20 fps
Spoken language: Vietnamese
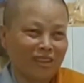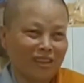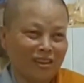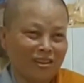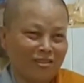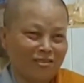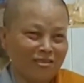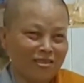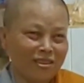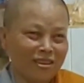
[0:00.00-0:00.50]

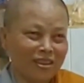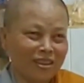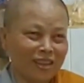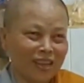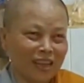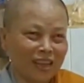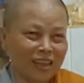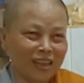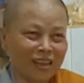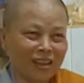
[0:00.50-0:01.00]
nói
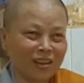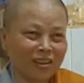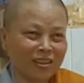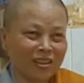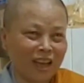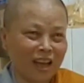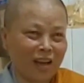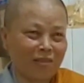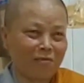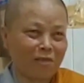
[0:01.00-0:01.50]
cái đó
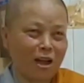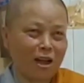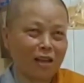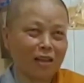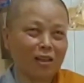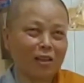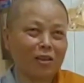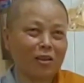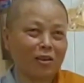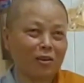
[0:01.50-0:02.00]
xa
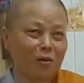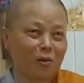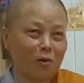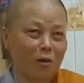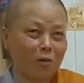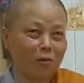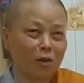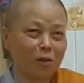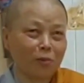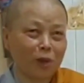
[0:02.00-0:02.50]
quá thì
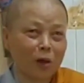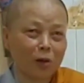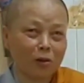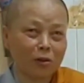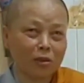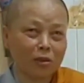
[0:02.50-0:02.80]
cô không dám nói.